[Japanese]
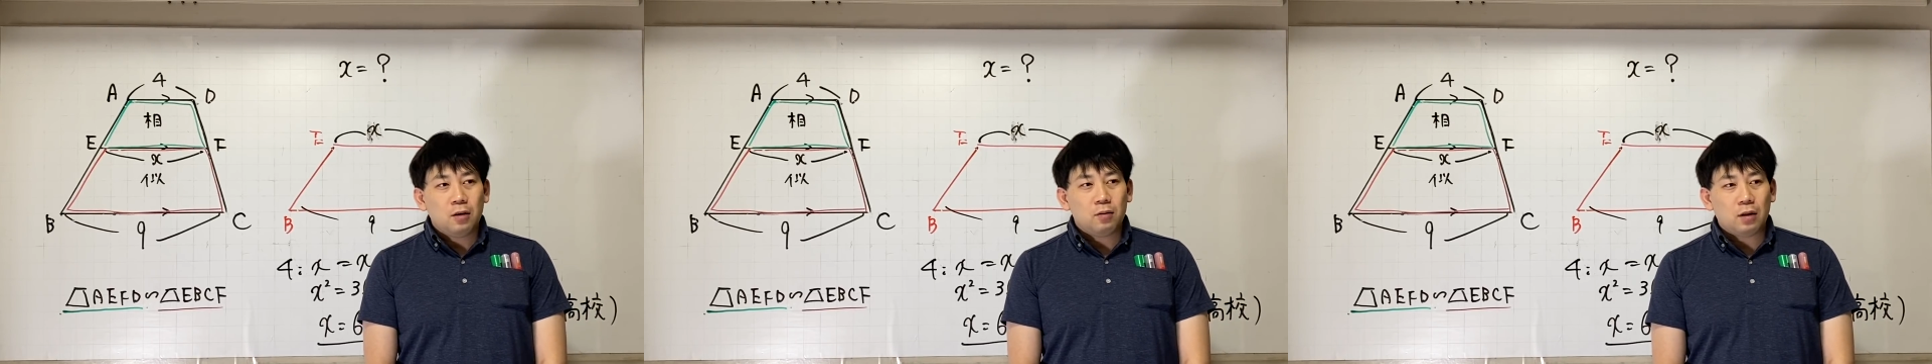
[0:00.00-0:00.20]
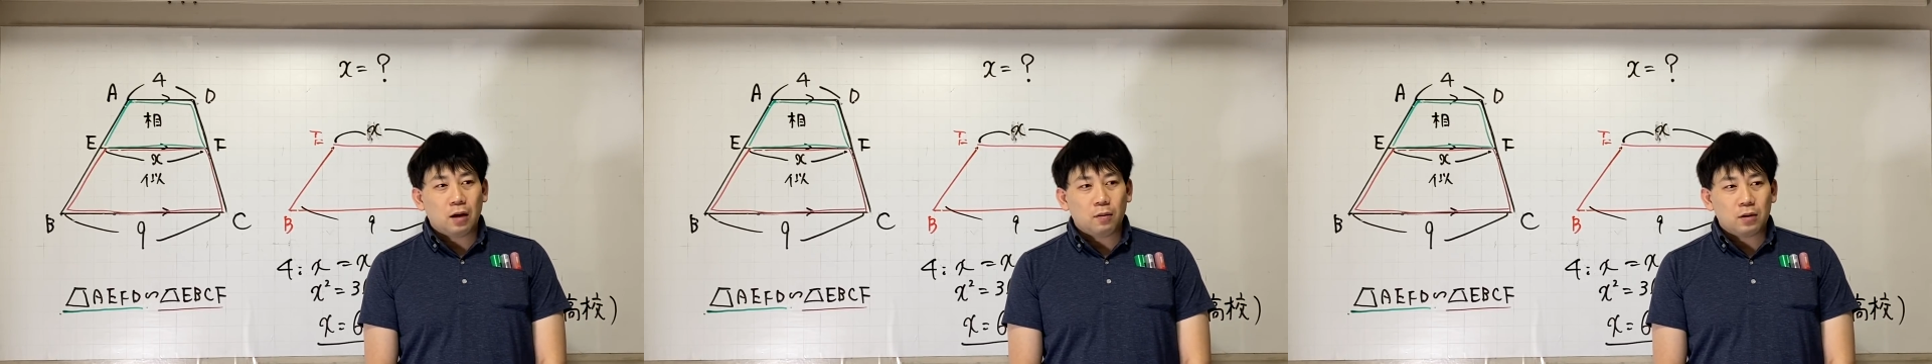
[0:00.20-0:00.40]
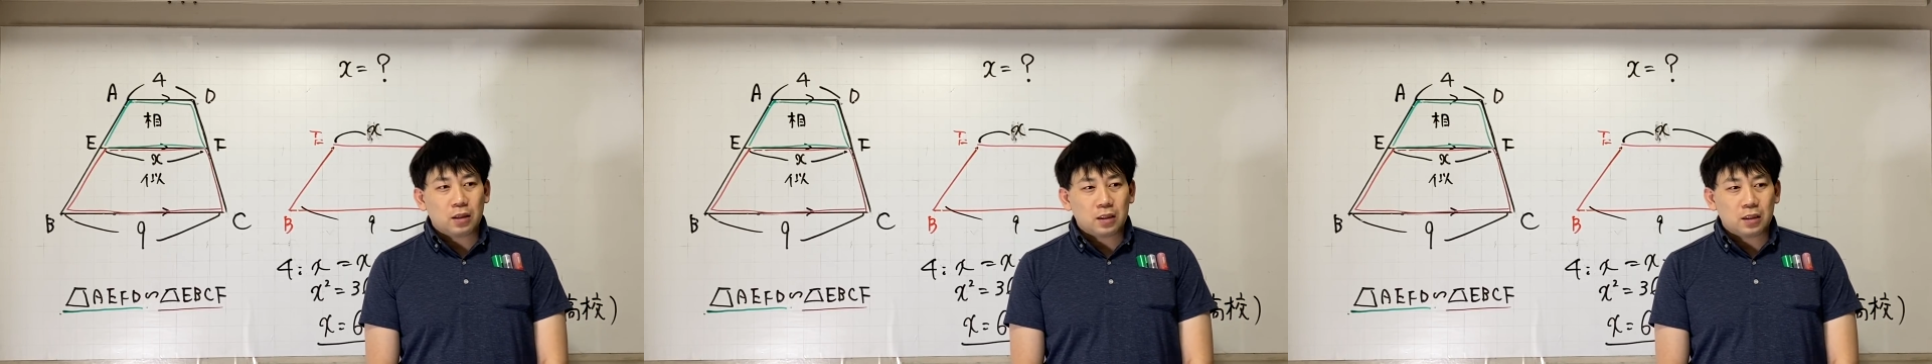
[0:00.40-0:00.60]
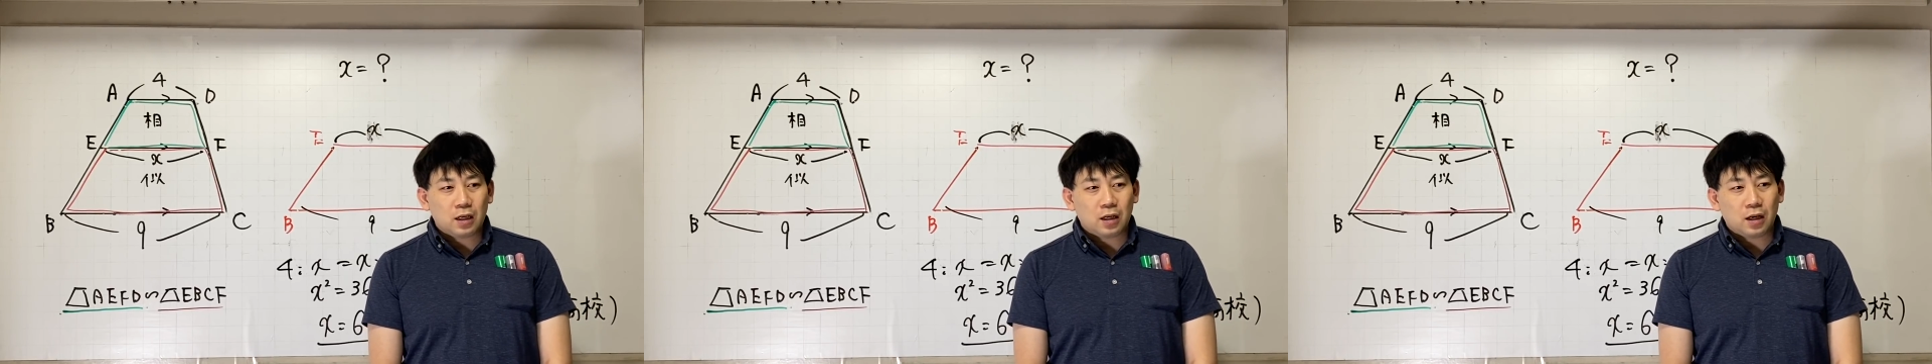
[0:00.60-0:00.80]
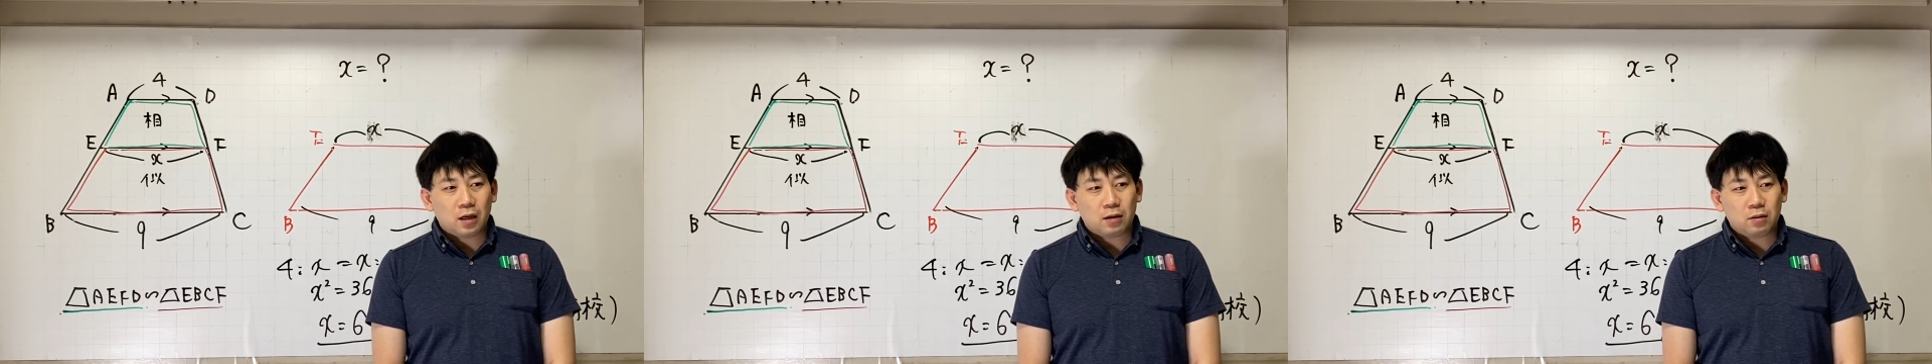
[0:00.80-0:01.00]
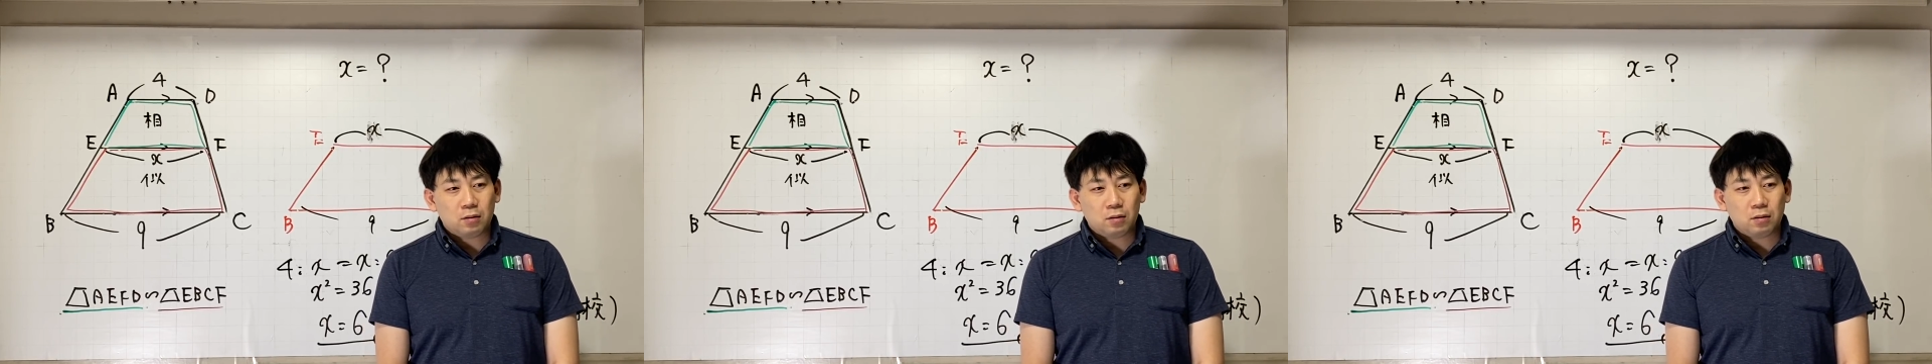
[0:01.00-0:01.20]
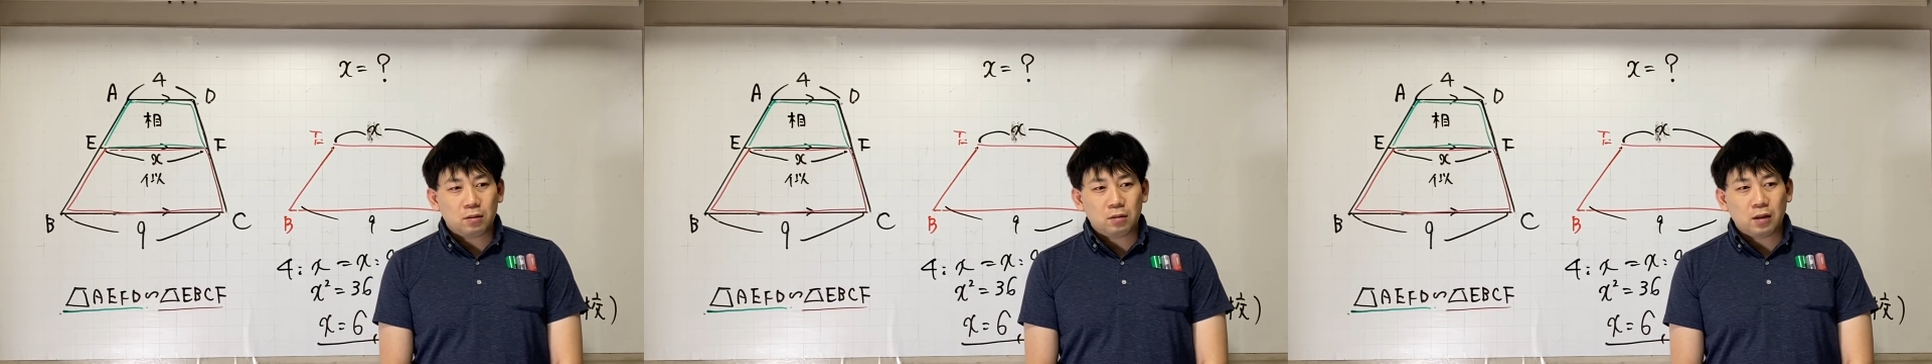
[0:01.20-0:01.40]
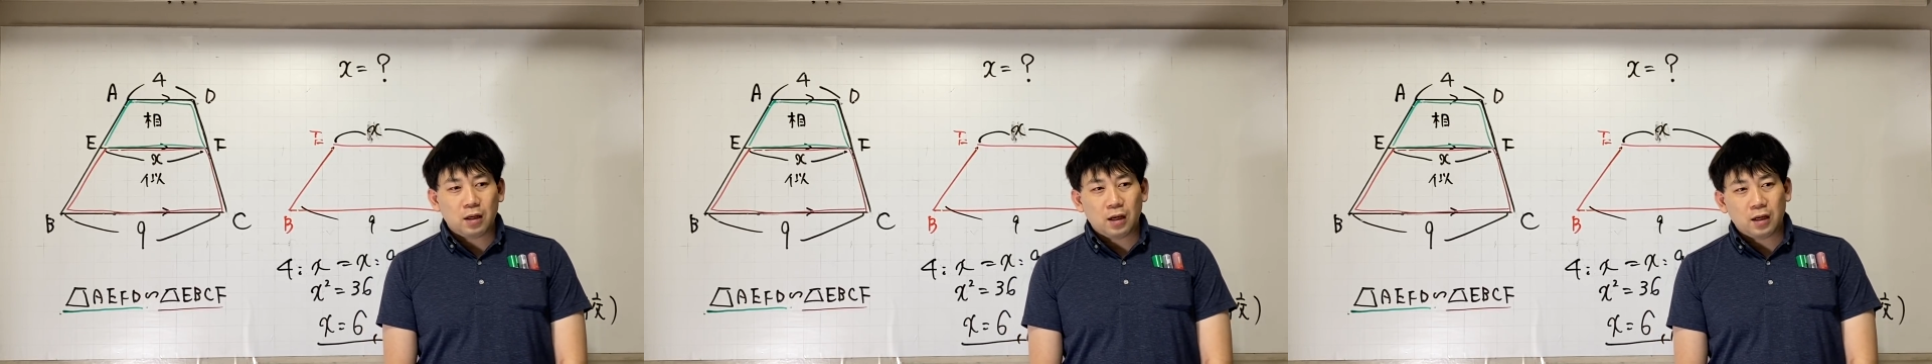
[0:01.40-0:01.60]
普段私が学校で